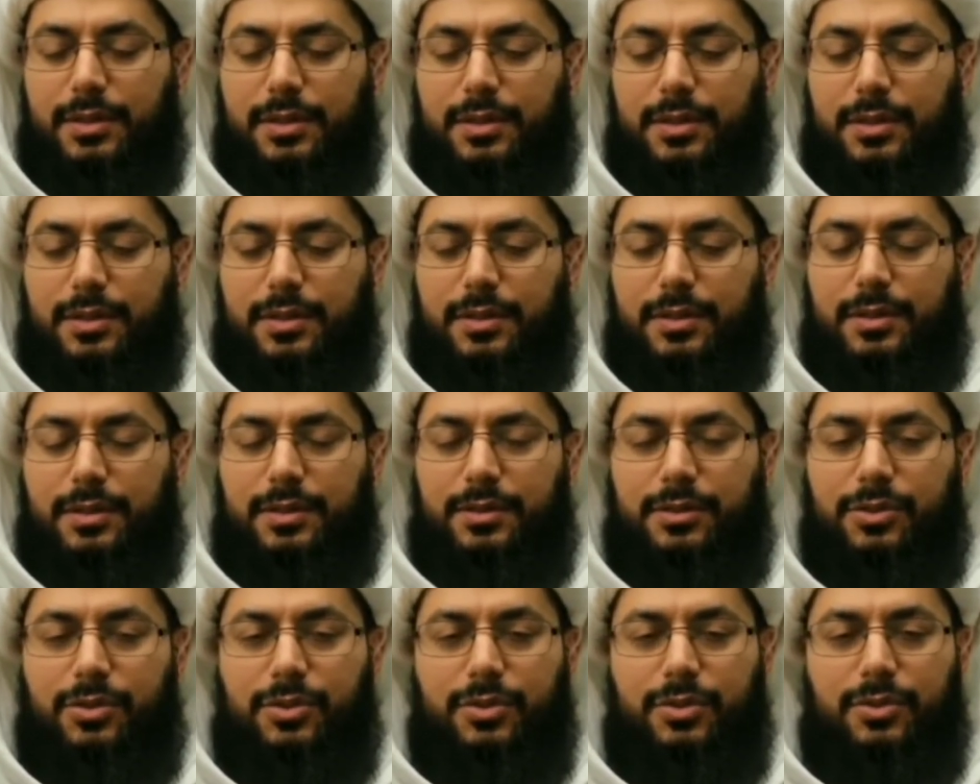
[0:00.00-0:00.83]

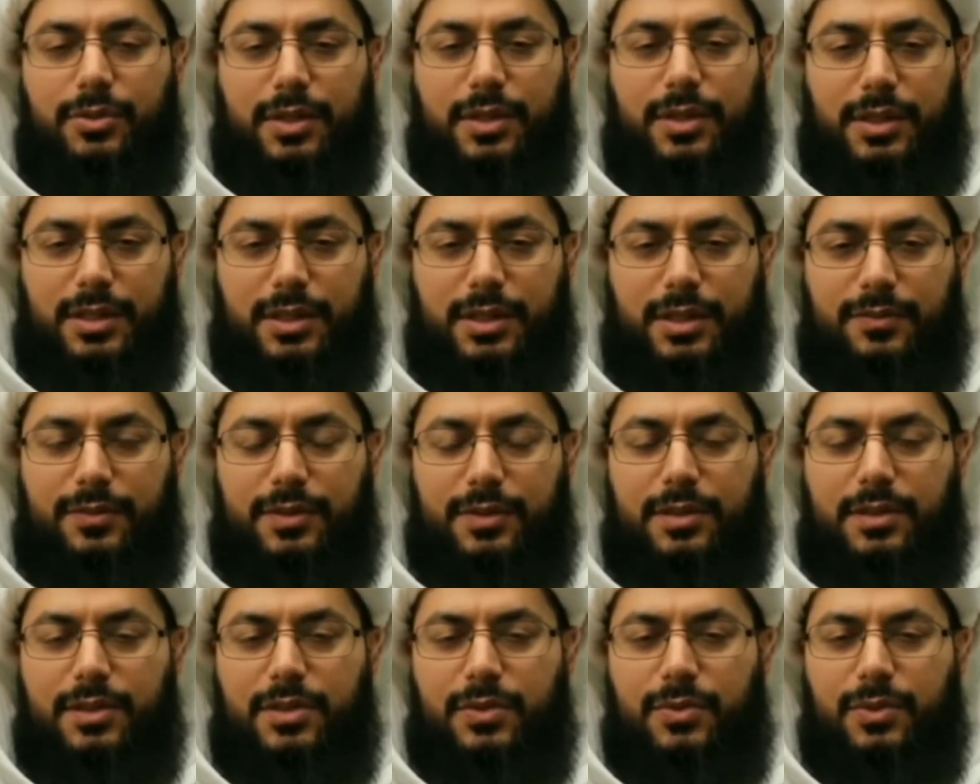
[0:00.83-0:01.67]
آه، شنو رايك في
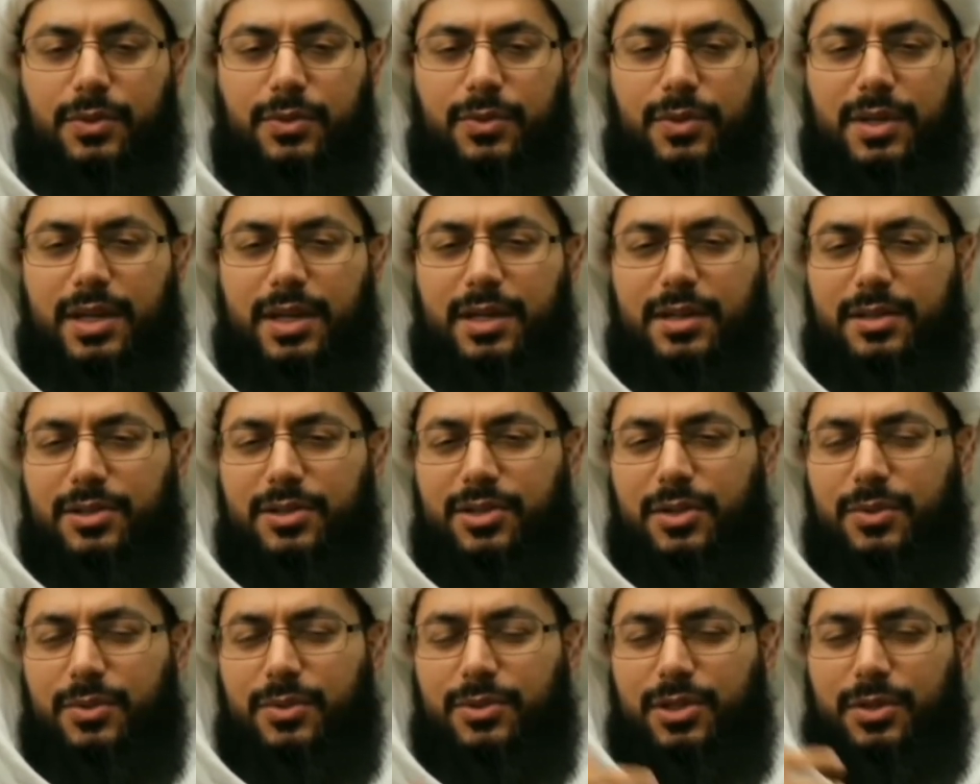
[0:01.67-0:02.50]
التصويت وكان
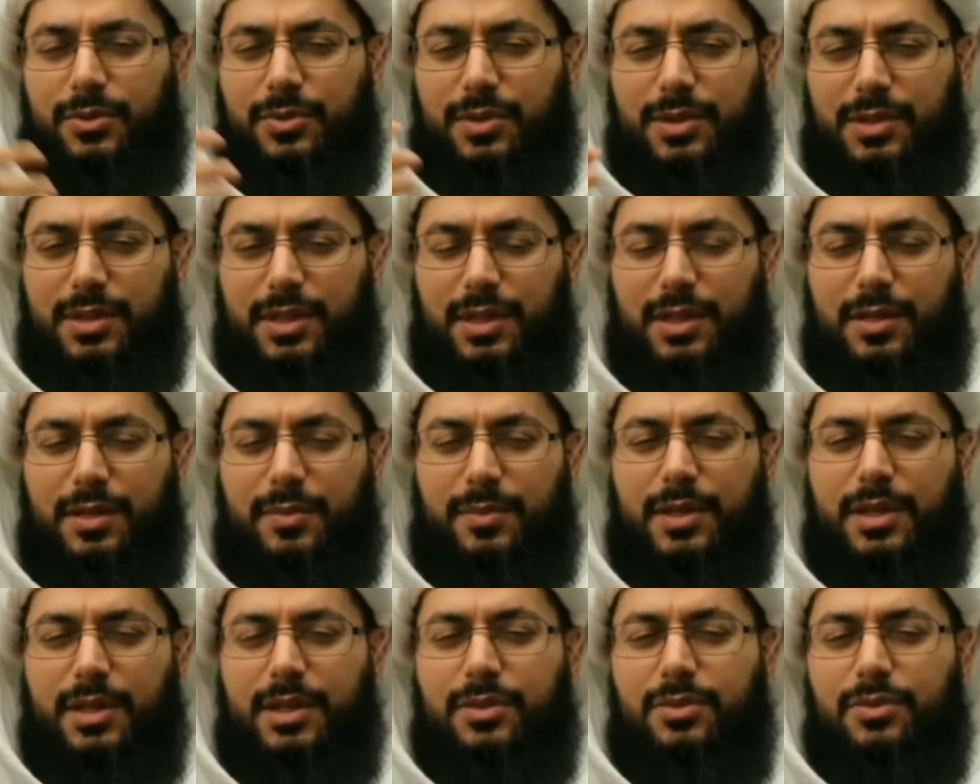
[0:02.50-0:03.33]
الجو جو
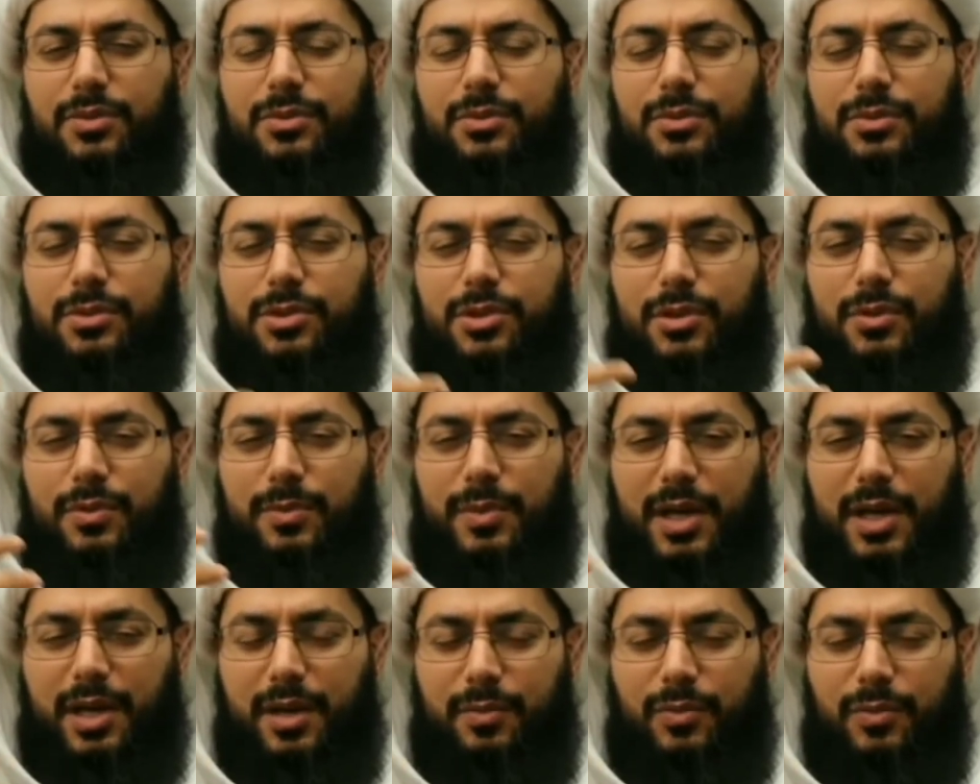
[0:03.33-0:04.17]
انتخابات وجو
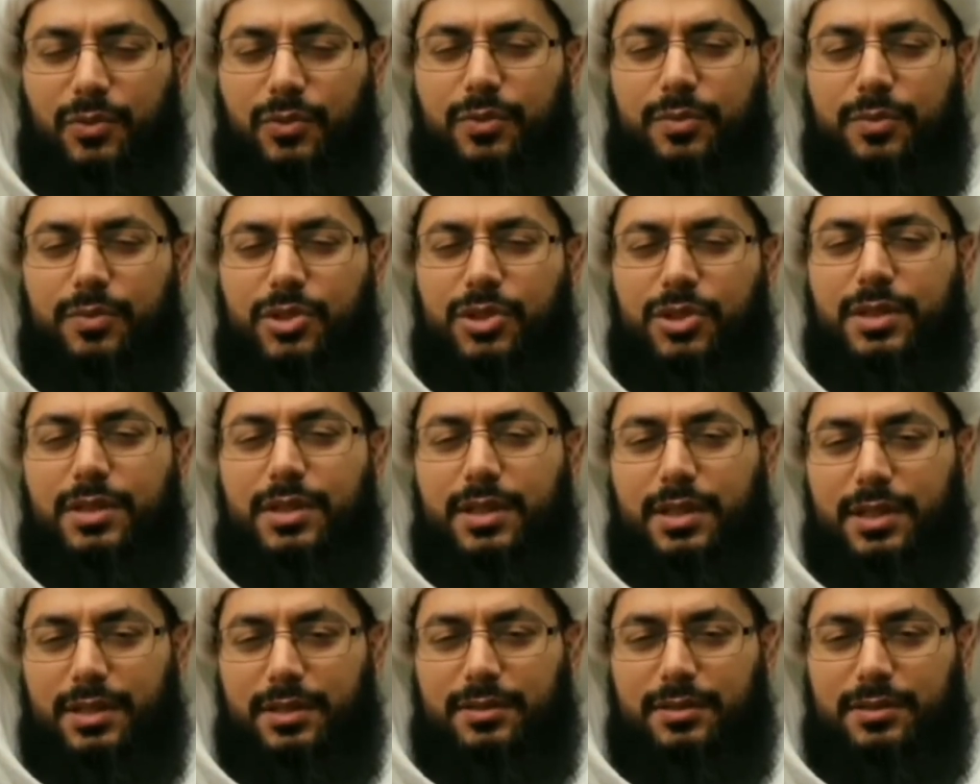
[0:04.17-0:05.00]
محموم
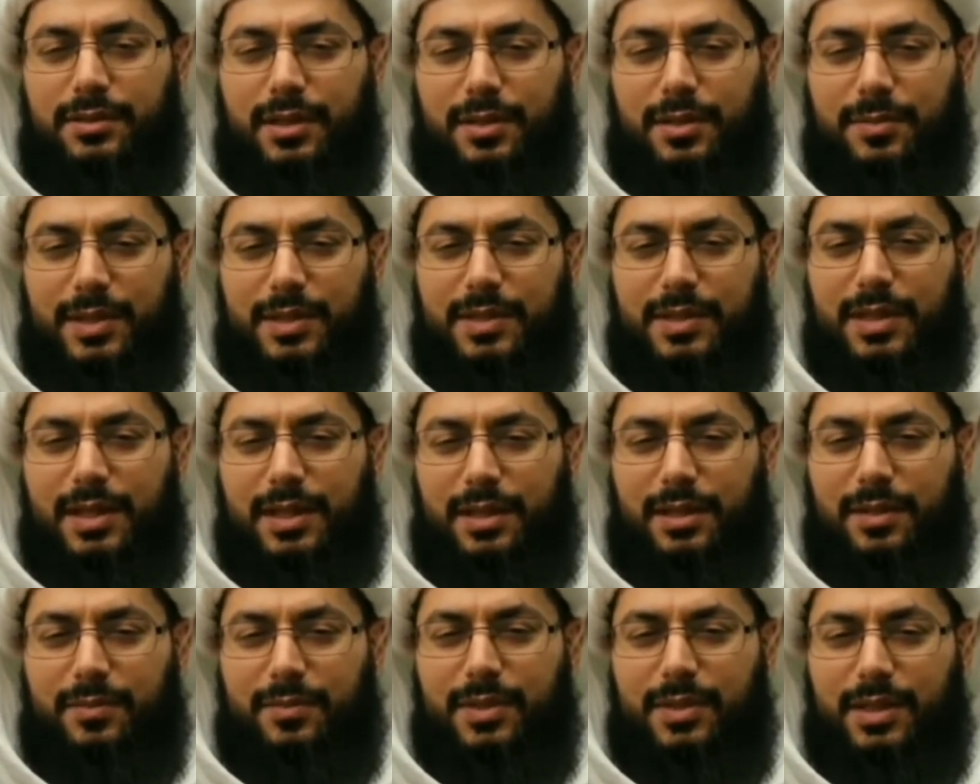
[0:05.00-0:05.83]
جدا كما
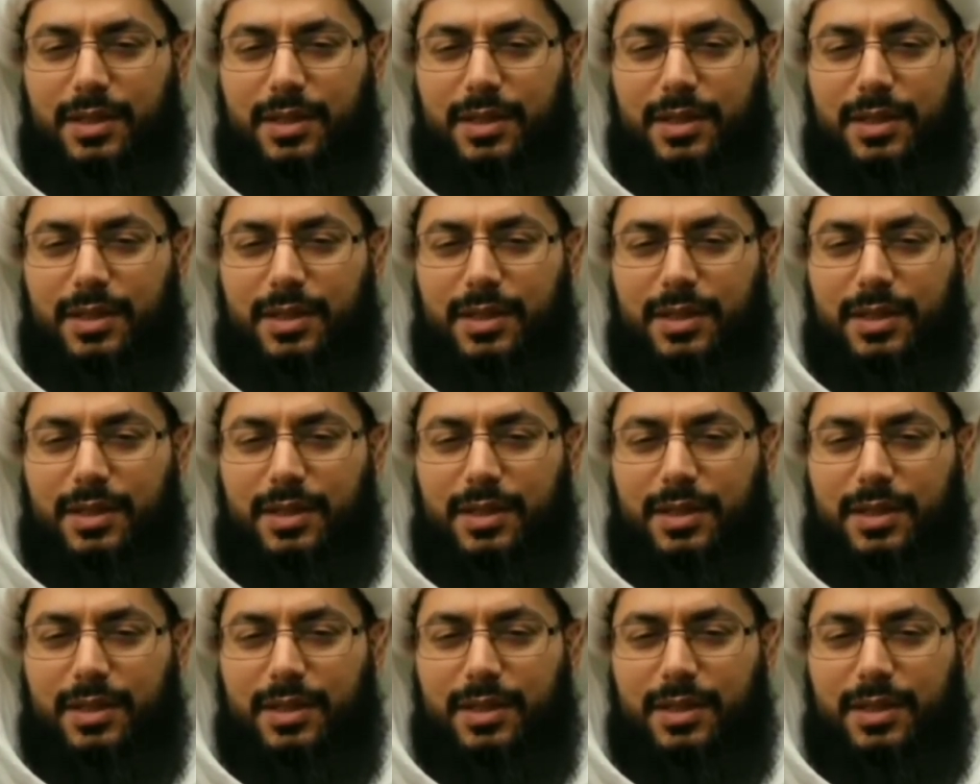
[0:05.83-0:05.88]
تعلم نعم.